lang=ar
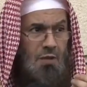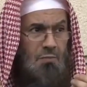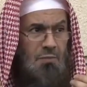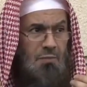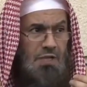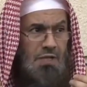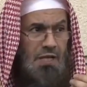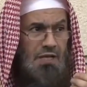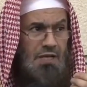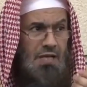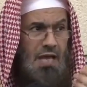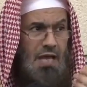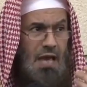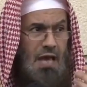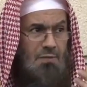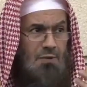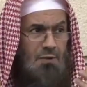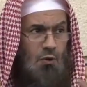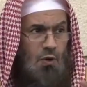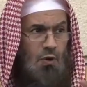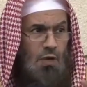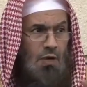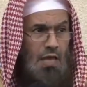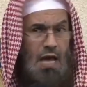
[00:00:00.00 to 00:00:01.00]
من
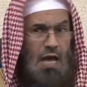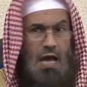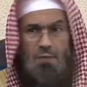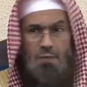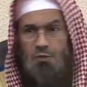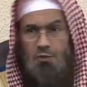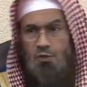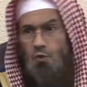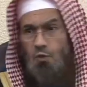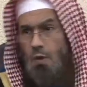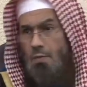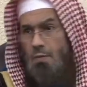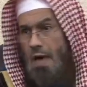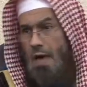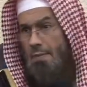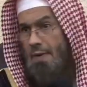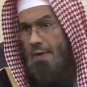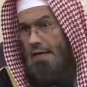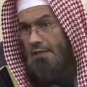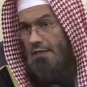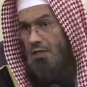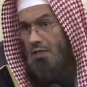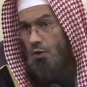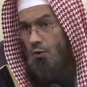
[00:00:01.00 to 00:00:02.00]
الرابع والخامس وما
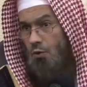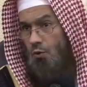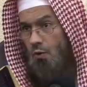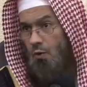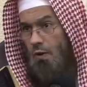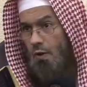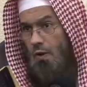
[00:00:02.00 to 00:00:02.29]
بعده